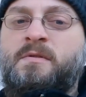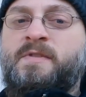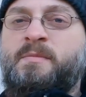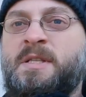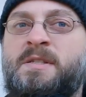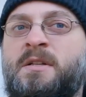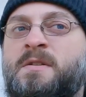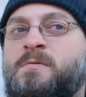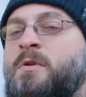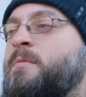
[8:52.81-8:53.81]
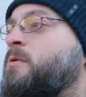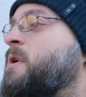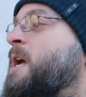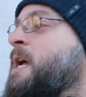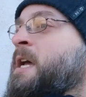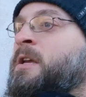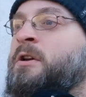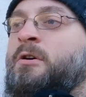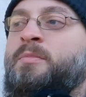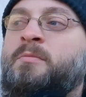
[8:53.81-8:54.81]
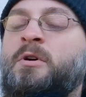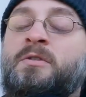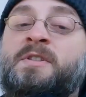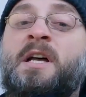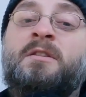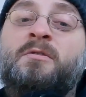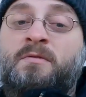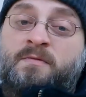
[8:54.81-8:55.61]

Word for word: wzmacniane słomą i robimy ostatnią